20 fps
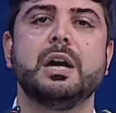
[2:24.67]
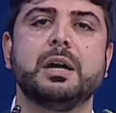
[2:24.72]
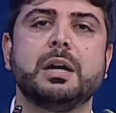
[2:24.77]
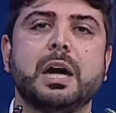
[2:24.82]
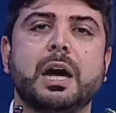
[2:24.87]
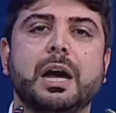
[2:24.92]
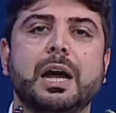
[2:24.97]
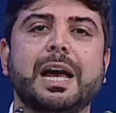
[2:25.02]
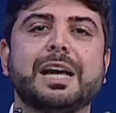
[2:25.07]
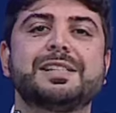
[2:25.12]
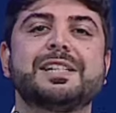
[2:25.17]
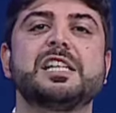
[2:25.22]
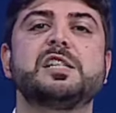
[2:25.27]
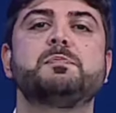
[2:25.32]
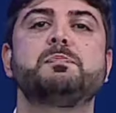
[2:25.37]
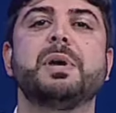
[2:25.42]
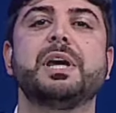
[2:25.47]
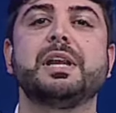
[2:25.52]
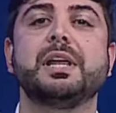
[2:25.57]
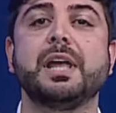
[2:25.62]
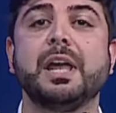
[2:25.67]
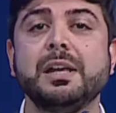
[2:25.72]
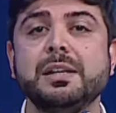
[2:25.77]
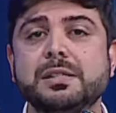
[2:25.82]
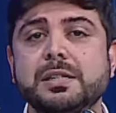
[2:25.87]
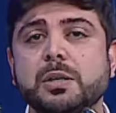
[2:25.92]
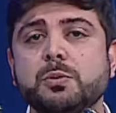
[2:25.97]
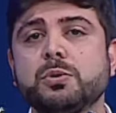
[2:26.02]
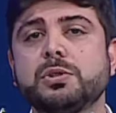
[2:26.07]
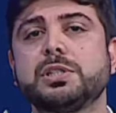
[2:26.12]
uh, essa
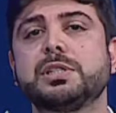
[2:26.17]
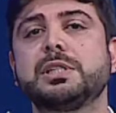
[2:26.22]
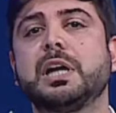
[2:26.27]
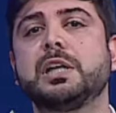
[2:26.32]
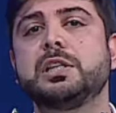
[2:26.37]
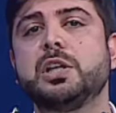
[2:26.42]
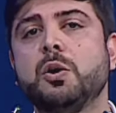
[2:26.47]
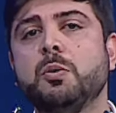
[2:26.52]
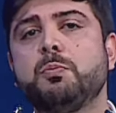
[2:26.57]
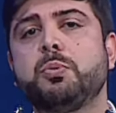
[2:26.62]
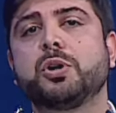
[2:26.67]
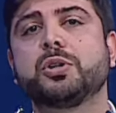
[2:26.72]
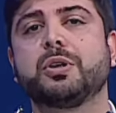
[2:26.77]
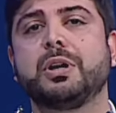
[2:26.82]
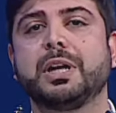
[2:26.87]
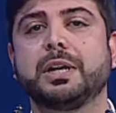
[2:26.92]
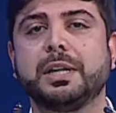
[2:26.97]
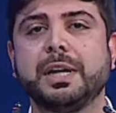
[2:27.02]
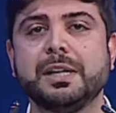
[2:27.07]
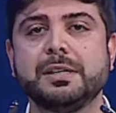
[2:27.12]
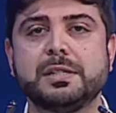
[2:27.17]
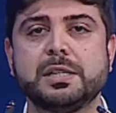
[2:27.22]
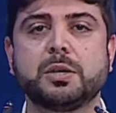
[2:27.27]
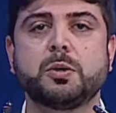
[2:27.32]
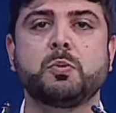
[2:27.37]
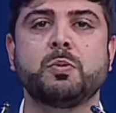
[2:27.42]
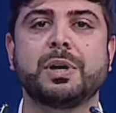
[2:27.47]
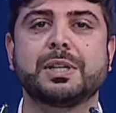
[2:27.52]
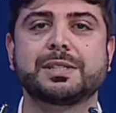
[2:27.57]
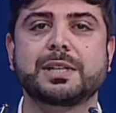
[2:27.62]
experiência do cidadão porto-alegrense
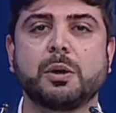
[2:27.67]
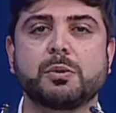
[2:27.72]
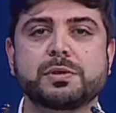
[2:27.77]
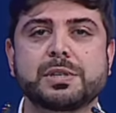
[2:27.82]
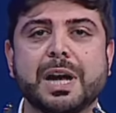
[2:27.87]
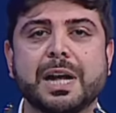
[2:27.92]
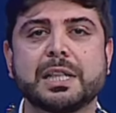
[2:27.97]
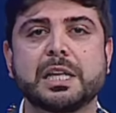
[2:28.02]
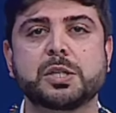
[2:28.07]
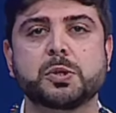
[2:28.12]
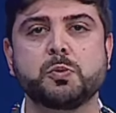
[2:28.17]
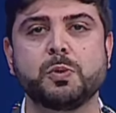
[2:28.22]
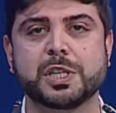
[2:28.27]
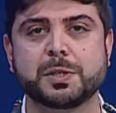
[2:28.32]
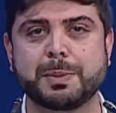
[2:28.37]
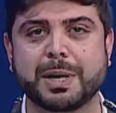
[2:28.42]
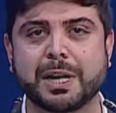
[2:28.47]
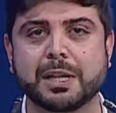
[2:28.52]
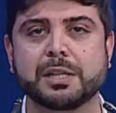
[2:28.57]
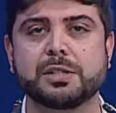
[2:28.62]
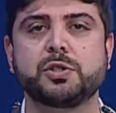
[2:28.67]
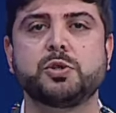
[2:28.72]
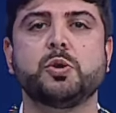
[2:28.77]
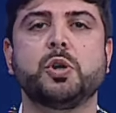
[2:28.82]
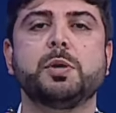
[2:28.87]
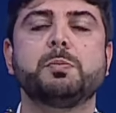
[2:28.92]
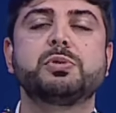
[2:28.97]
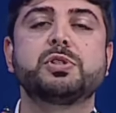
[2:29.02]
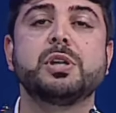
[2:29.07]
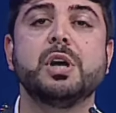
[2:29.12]
com as calçadas, com as paradas de
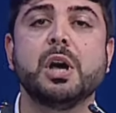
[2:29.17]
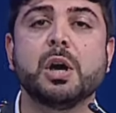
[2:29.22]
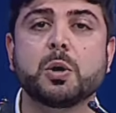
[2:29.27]
ônibus,